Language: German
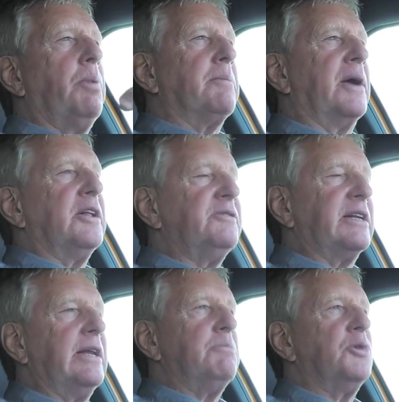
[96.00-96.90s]
es auch beim
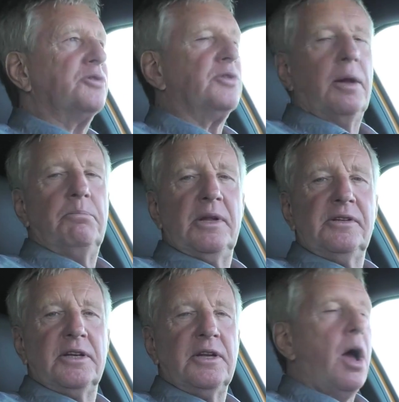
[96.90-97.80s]
Gasegnehmen noch so ein
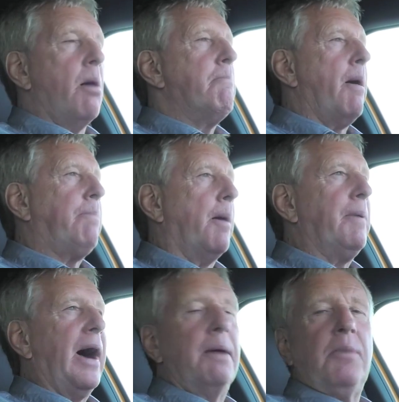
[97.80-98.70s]
bisschen
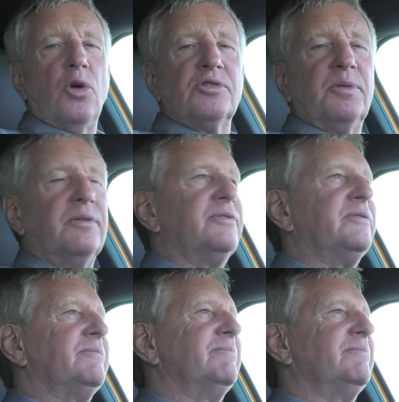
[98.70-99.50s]
Pop-Pop am Auspuff.